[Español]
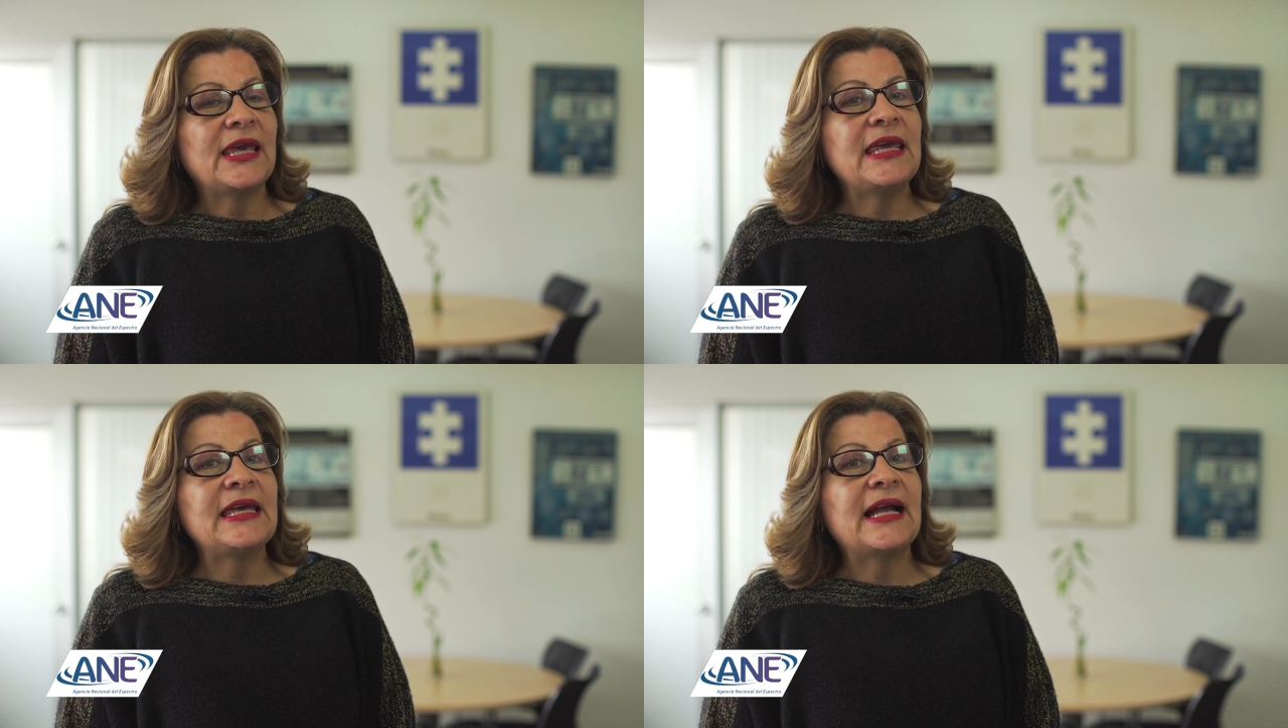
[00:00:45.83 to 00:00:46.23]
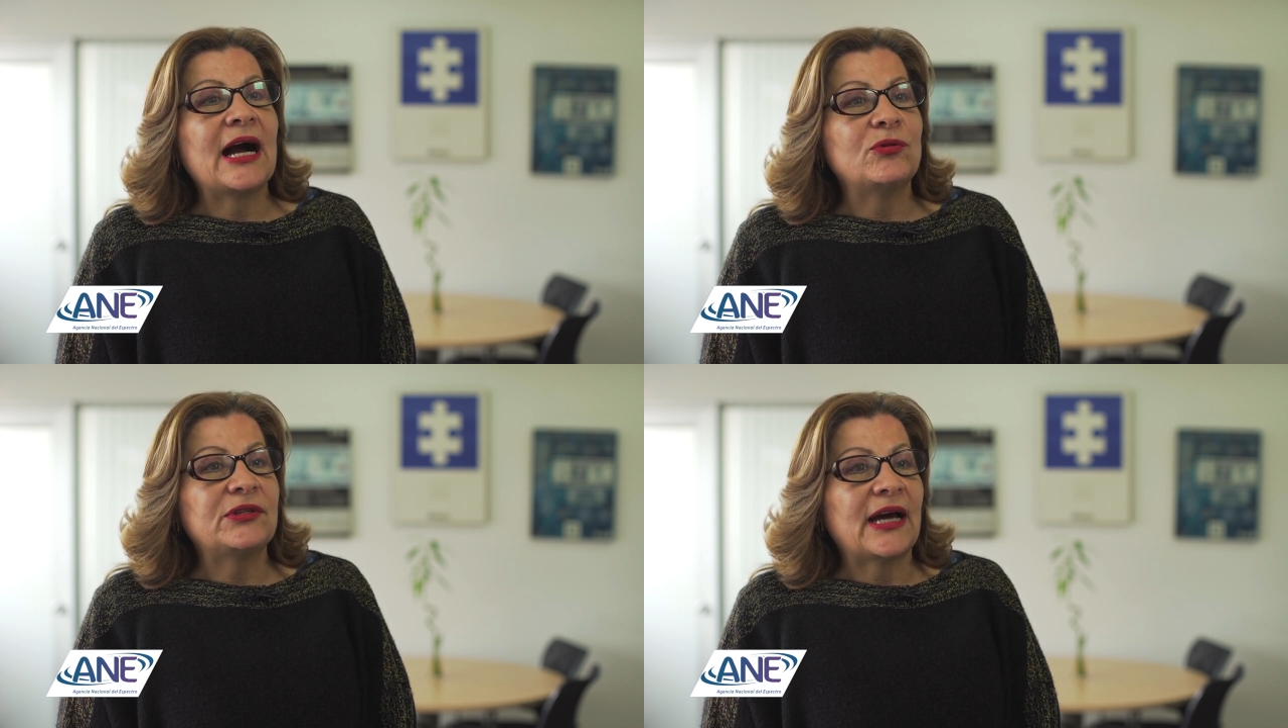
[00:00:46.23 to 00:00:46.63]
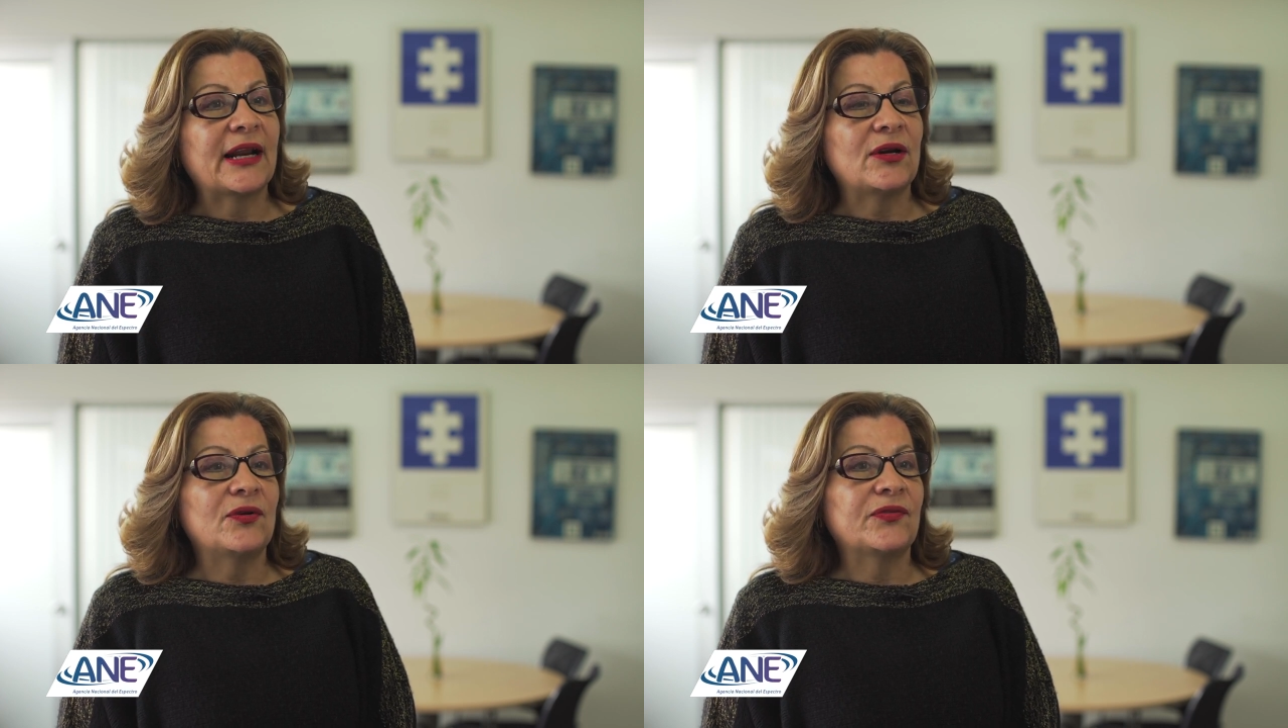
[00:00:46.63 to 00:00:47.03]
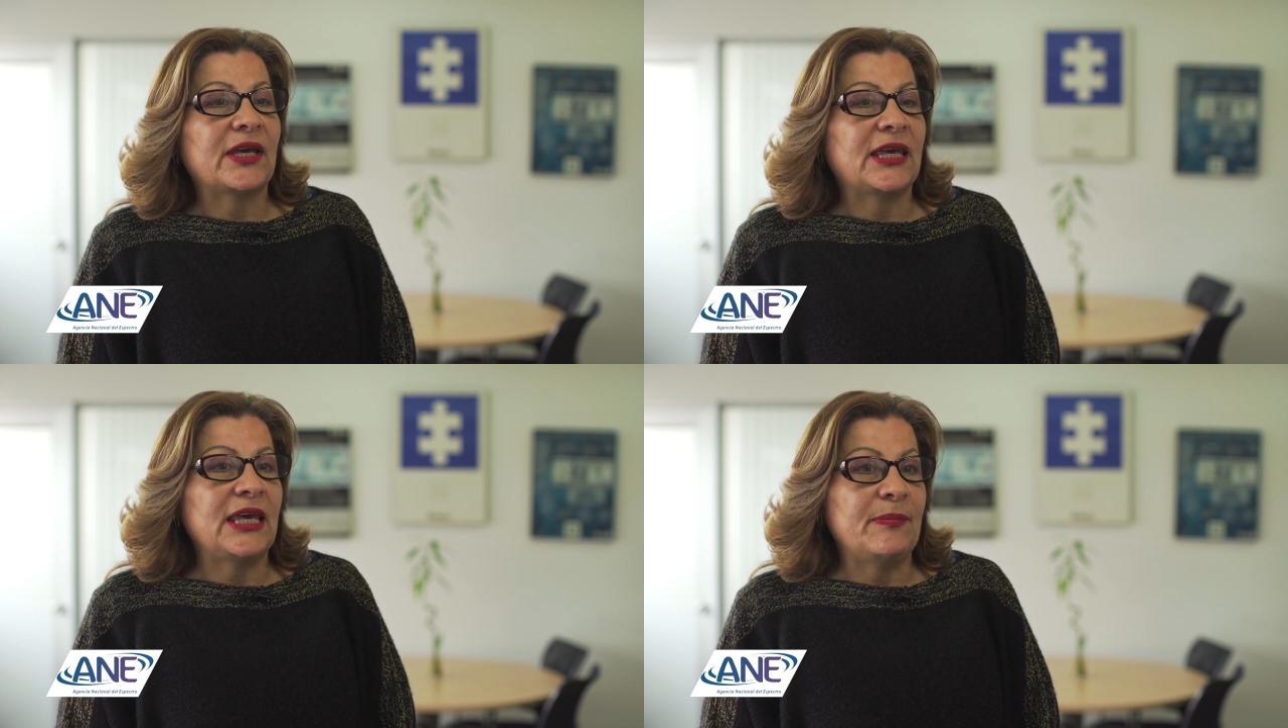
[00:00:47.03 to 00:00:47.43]
incautar los
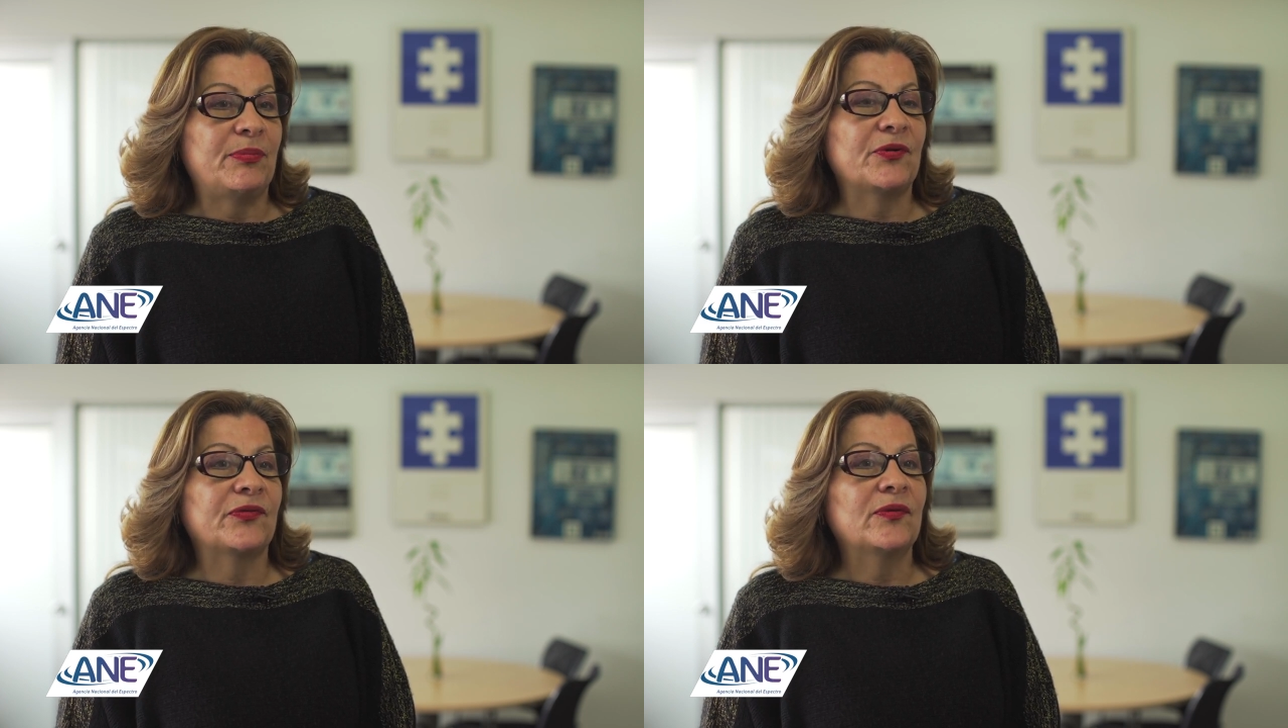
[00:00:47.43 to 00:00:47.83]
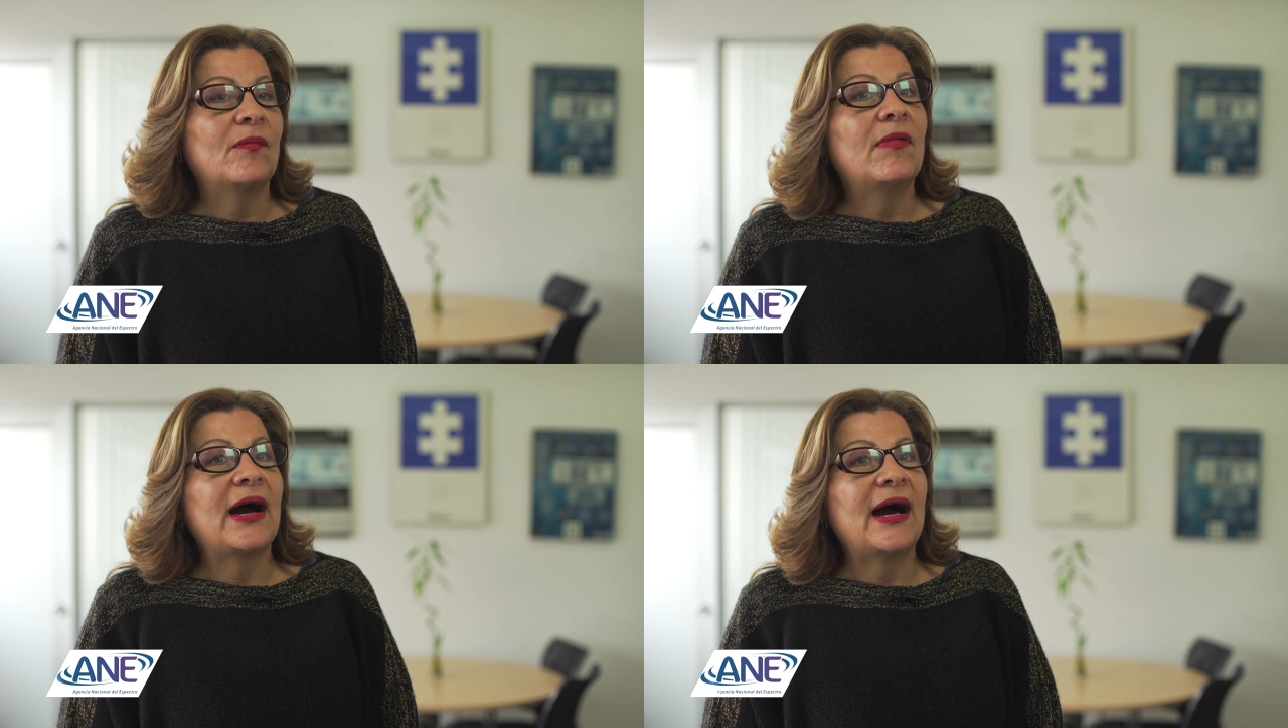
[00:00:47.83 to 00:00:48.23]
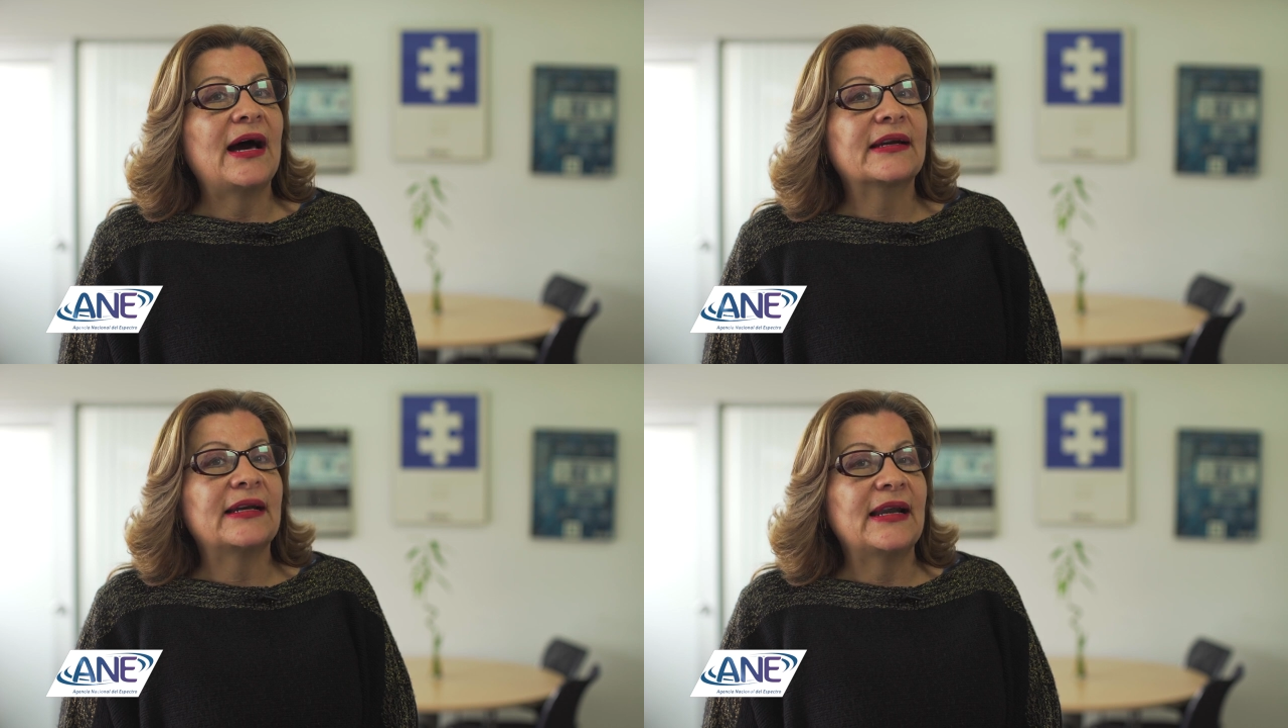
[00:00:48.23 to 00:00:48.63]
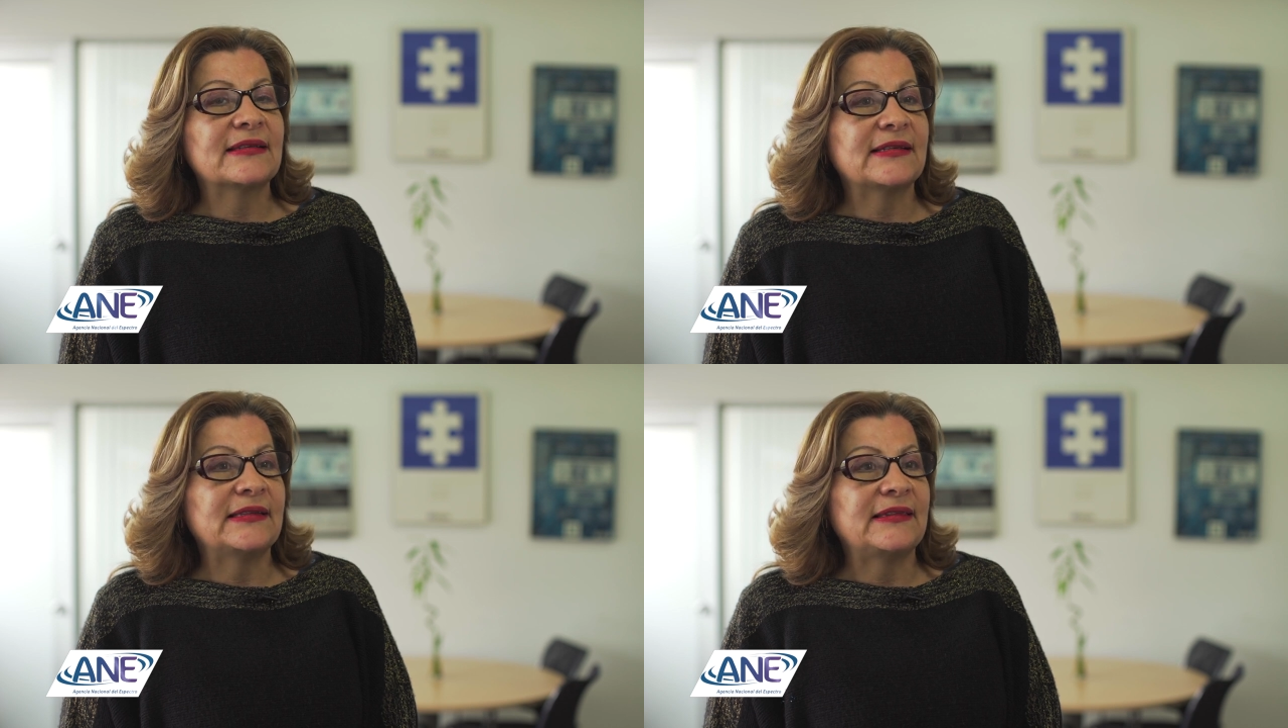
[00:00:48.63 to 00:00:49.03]
equipos, bajar
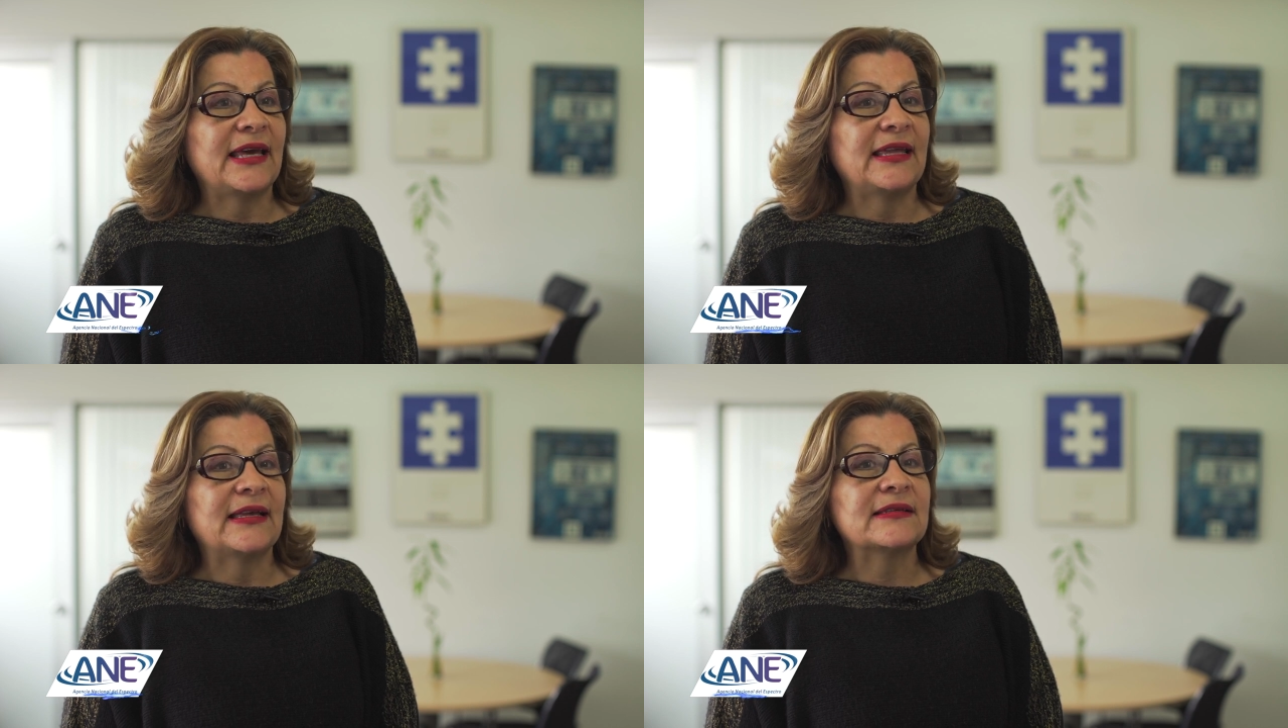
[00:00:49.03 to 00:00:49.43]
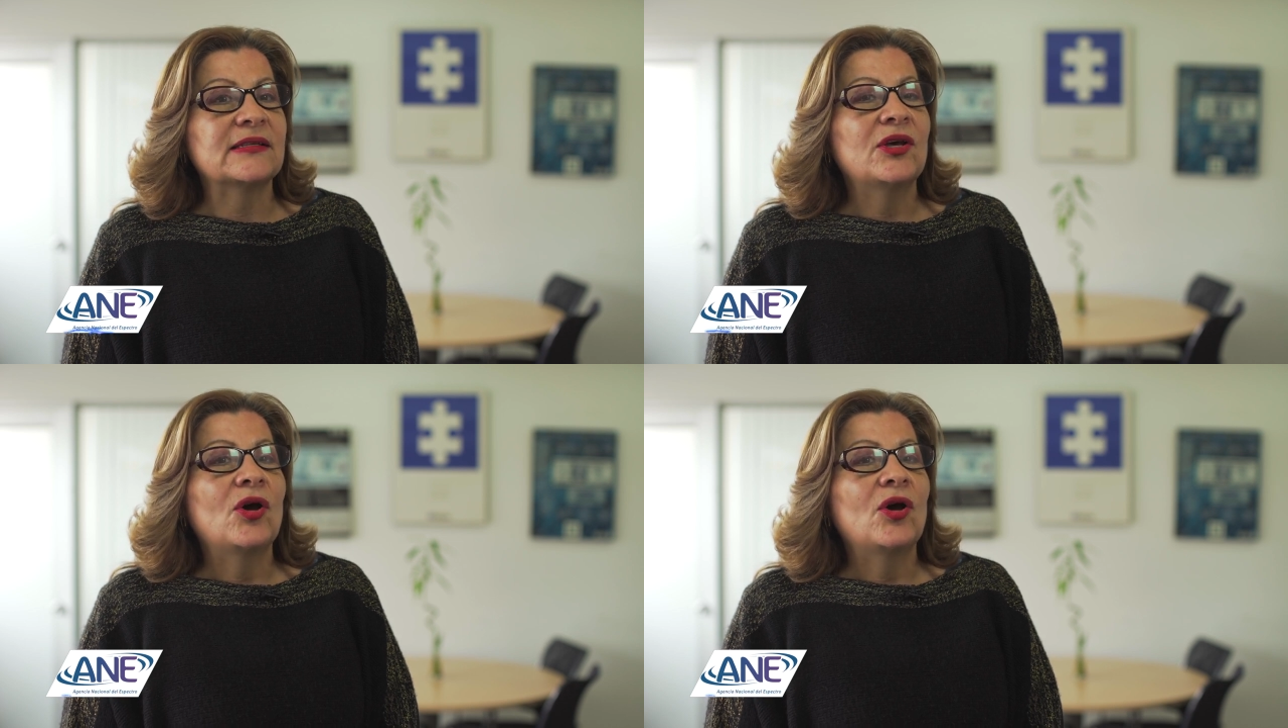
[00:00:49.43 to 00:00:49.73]
las antenas,